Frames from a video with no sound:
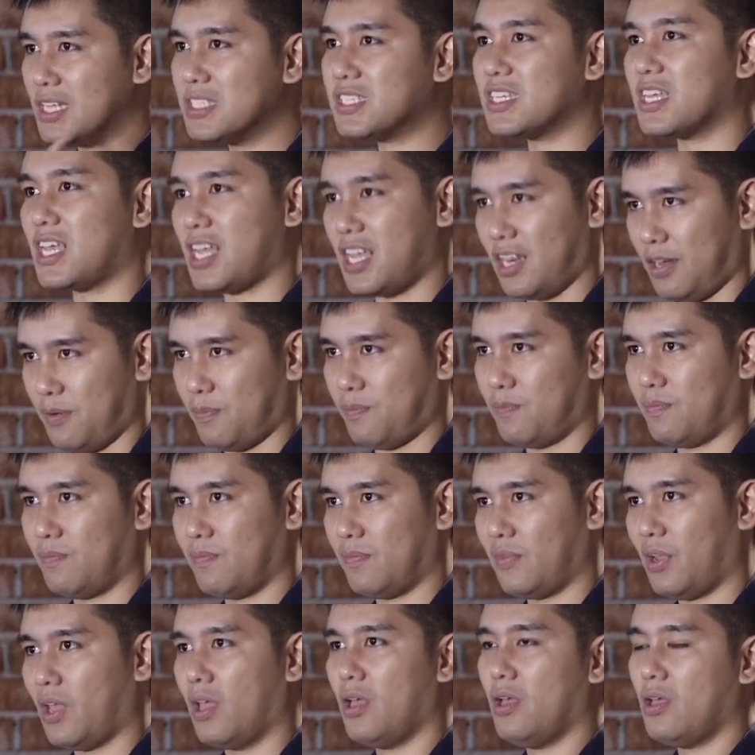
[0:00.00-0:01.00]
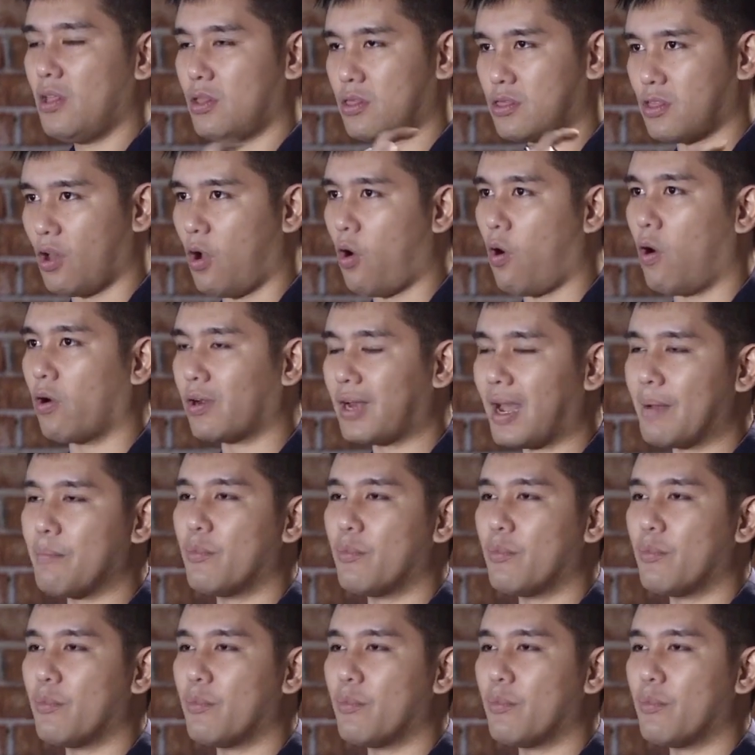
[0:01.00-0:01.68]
ที่จีน 2.